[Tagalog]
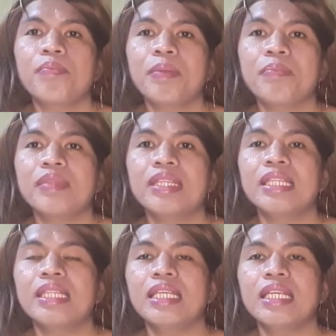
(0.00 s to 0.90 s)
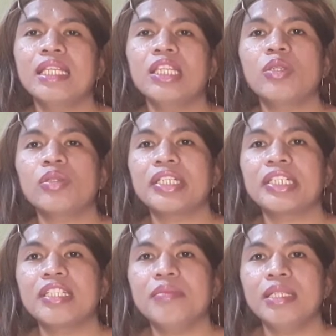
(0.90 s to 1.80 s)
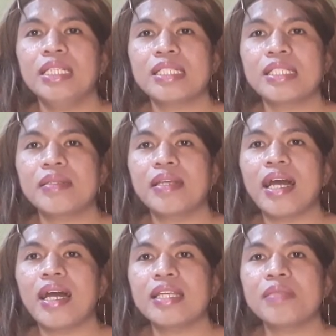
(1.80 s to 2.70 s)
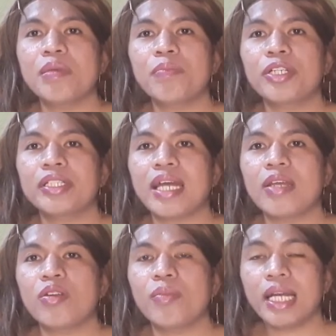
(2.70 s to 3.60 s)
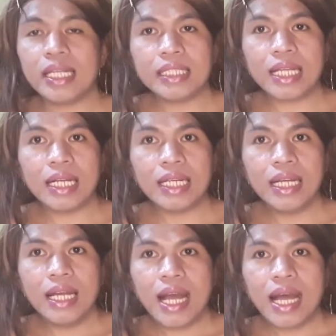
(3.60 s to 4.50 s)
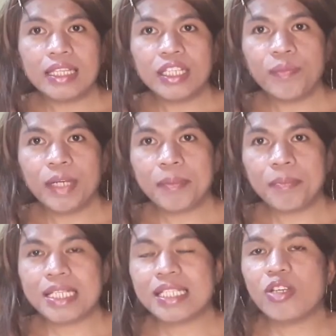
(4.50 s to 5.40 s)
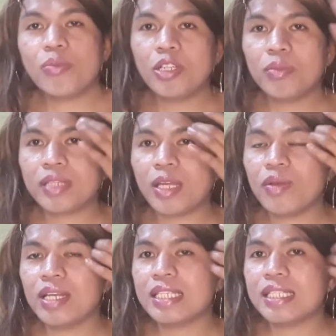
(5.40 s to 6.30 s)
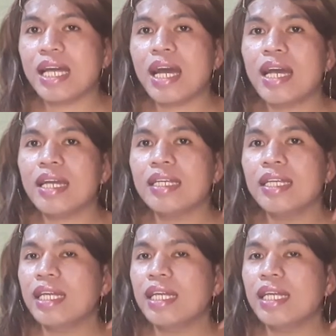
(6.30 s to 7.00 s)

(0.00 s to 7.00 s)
15 to 30 minutes guys before tayo kumain ng ating breakfast ay uminom tayo guys ng